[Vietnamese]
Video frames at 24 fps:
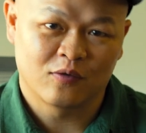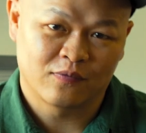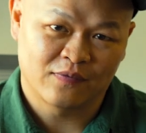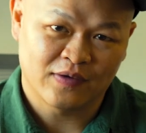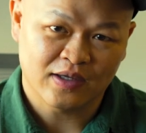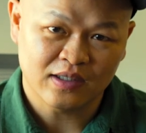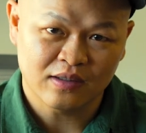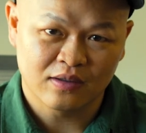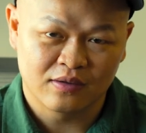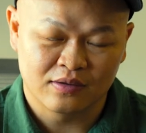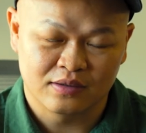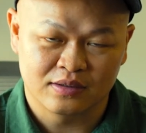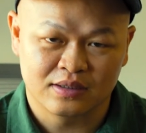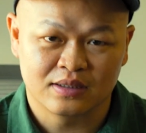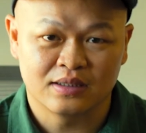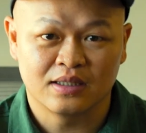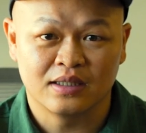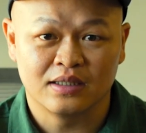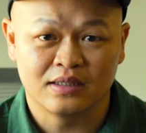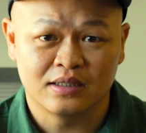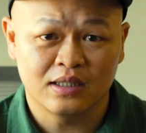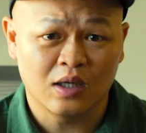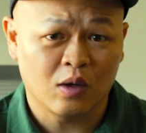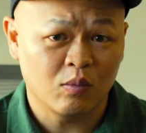factors
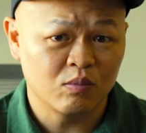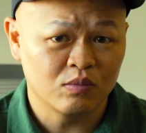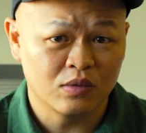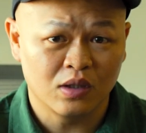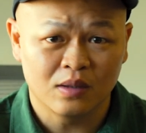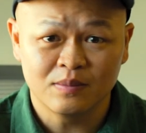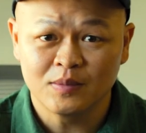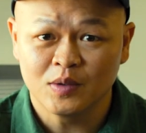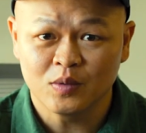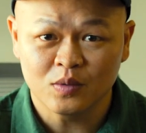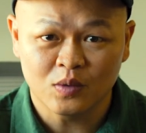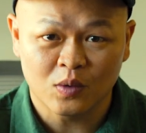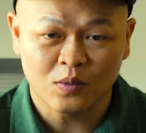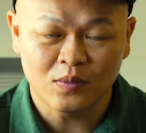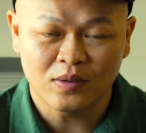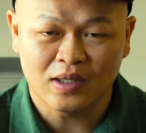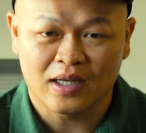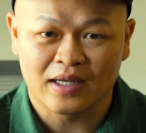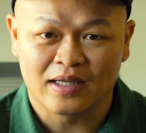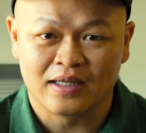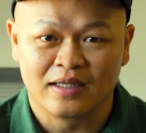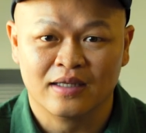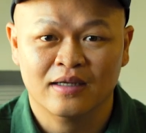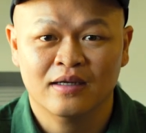thì trong nhóm yếu tố
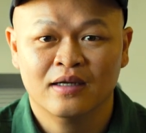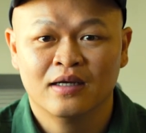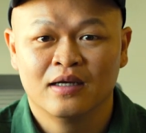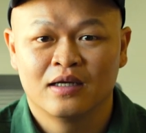này